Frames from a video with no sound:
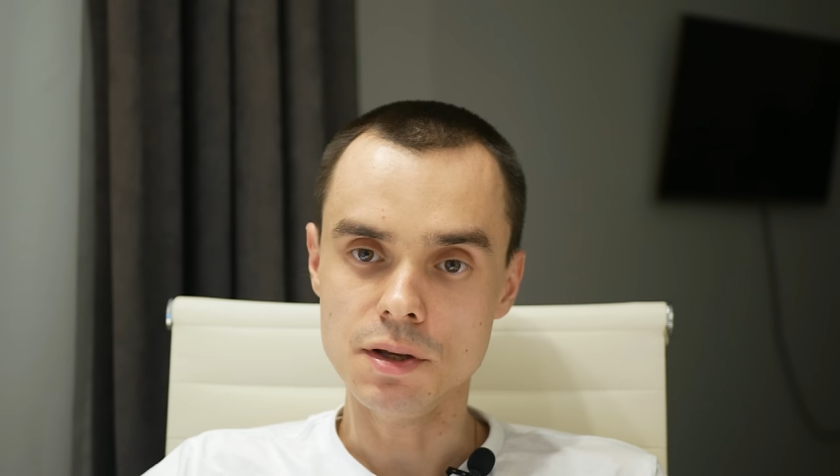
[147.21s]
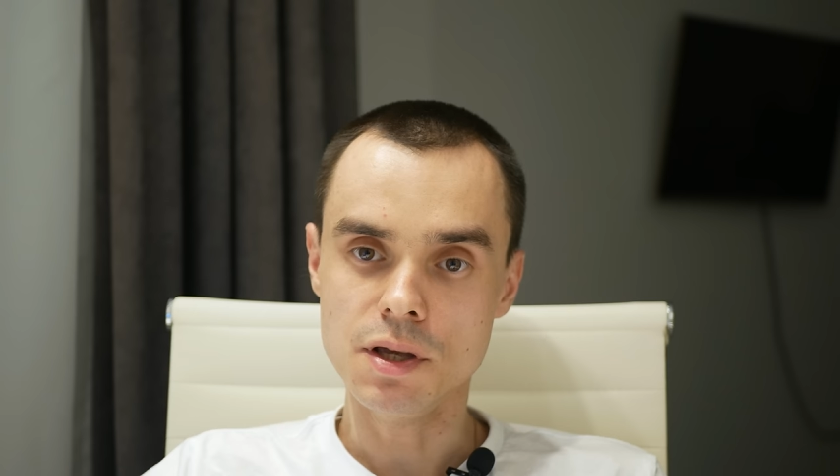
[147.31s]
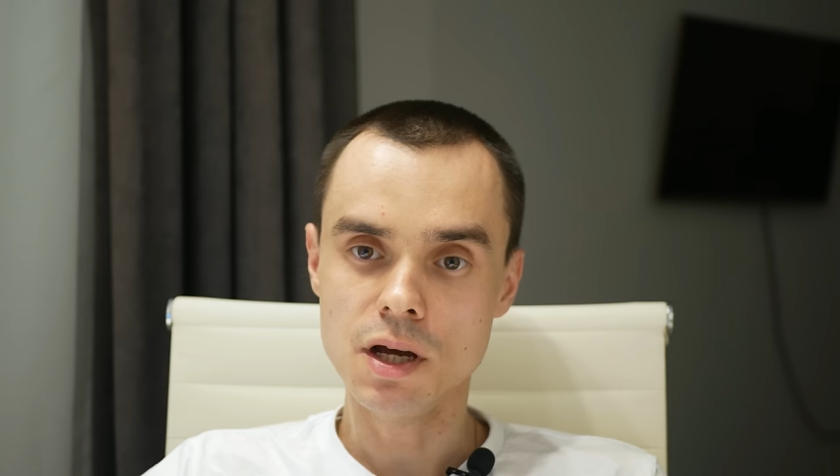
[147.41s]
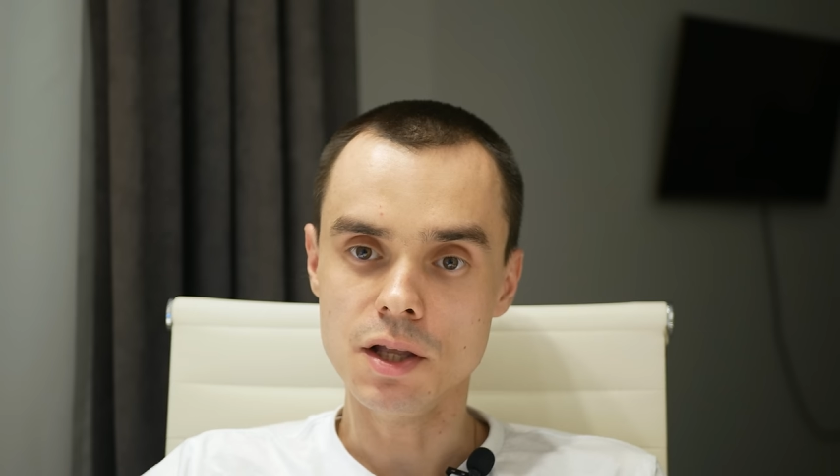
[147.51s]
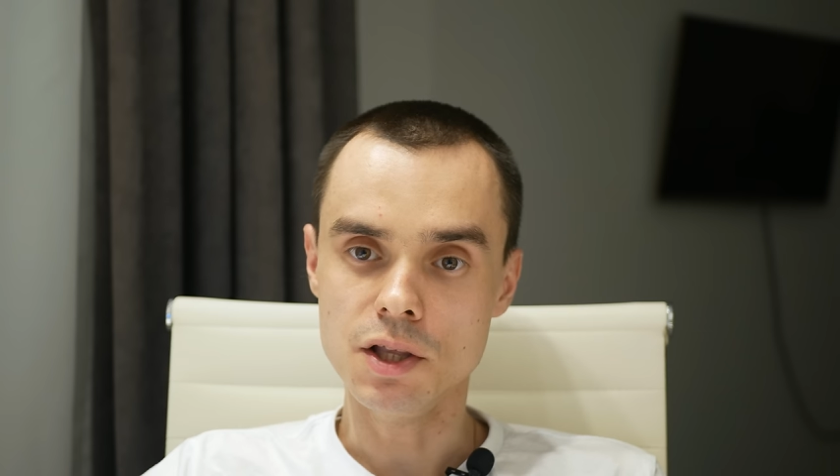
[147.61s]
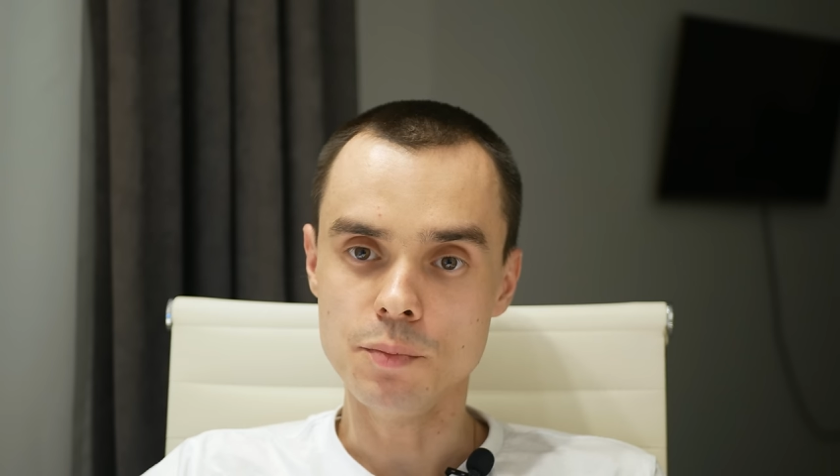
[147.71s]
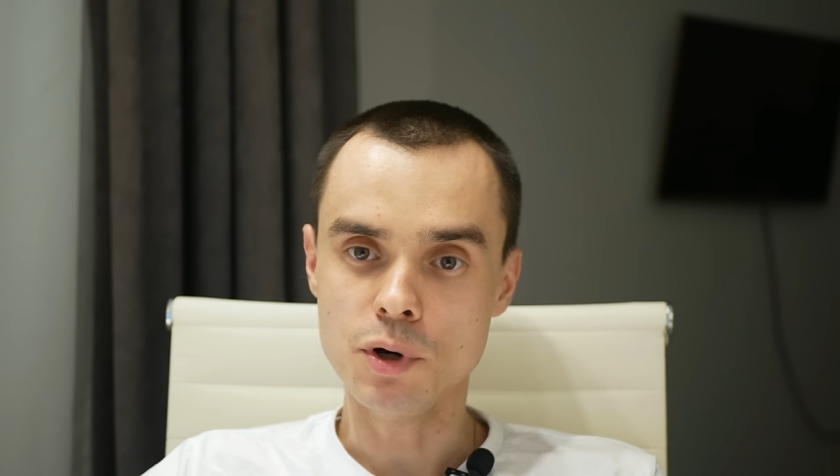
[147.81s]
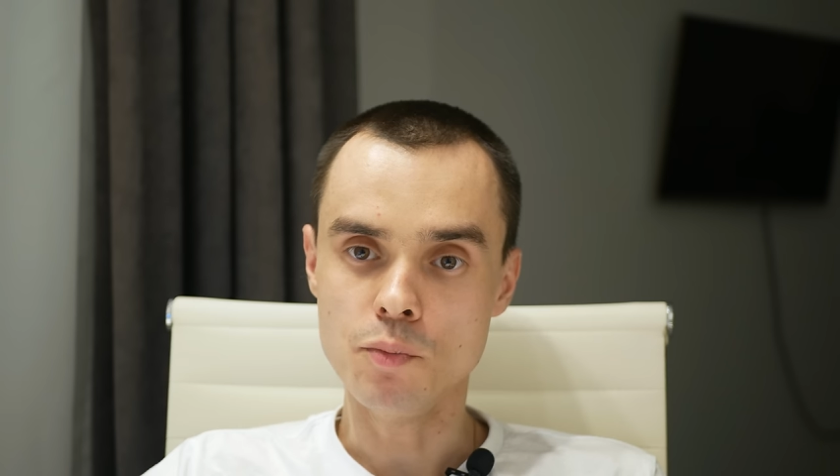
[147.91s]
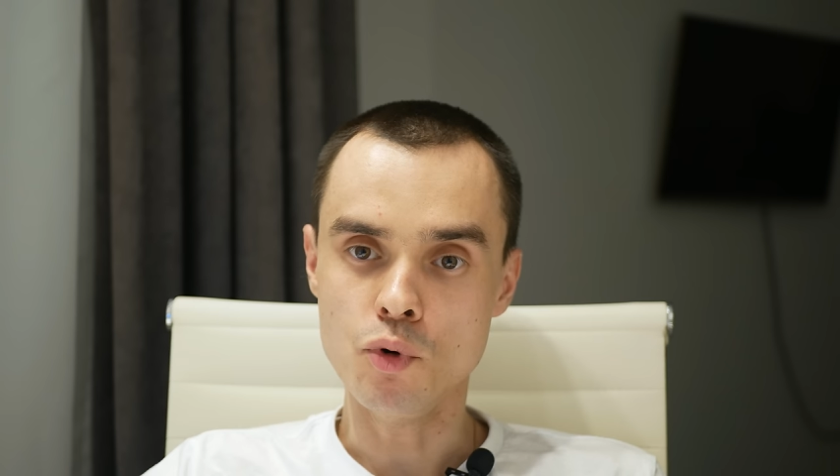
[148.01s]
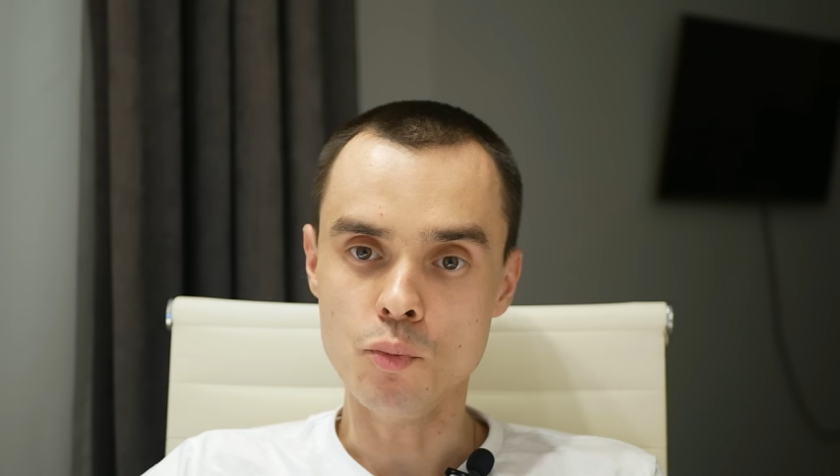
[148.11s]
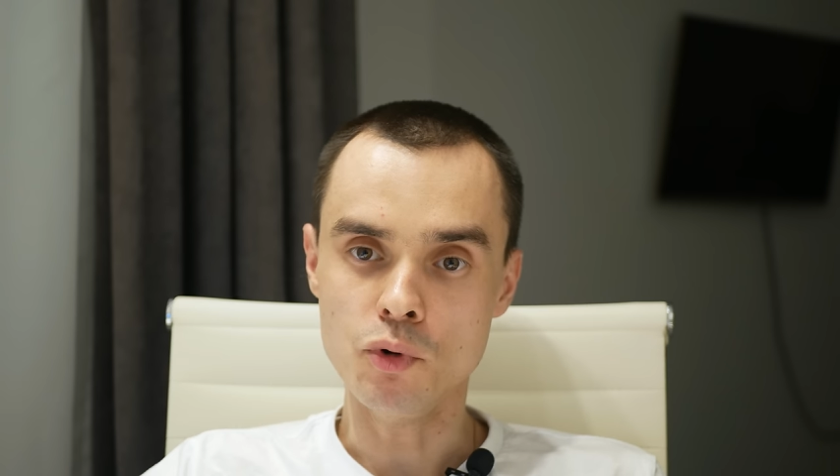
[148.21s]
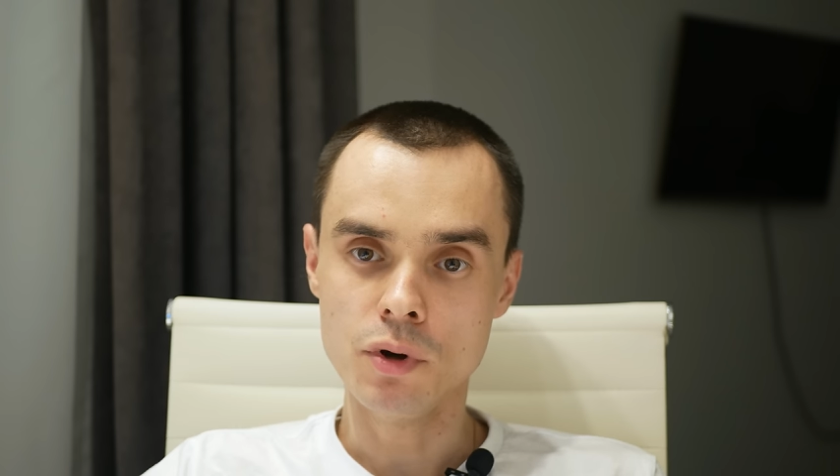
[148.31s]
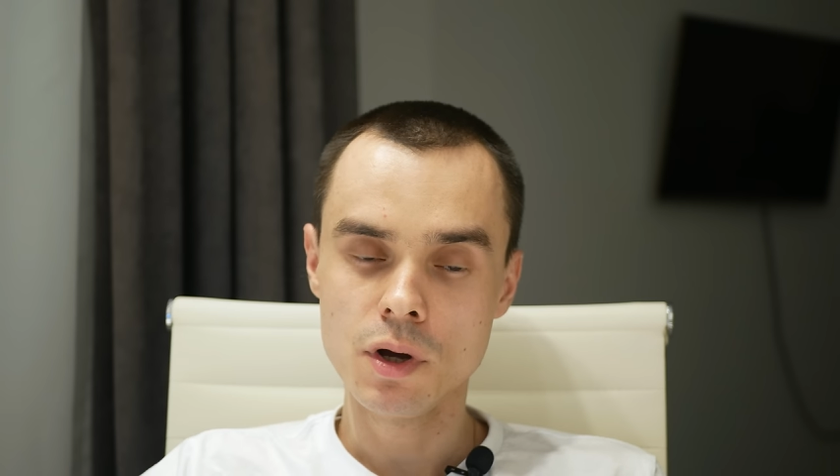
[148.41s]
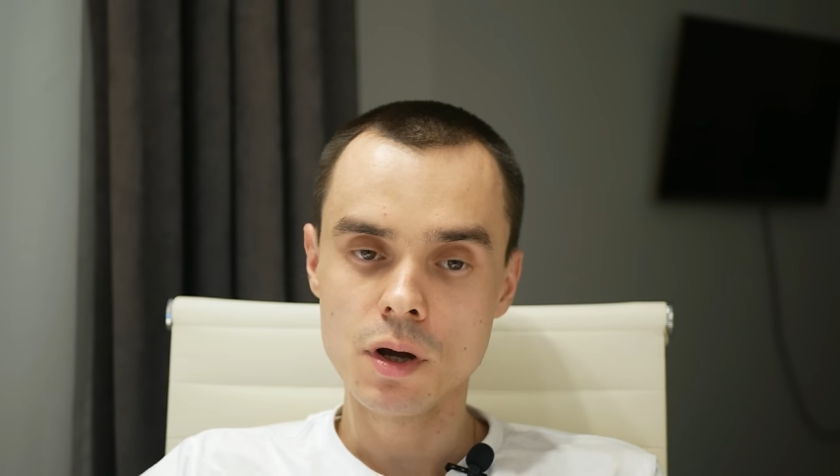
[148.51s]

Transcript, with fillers: я не припомню.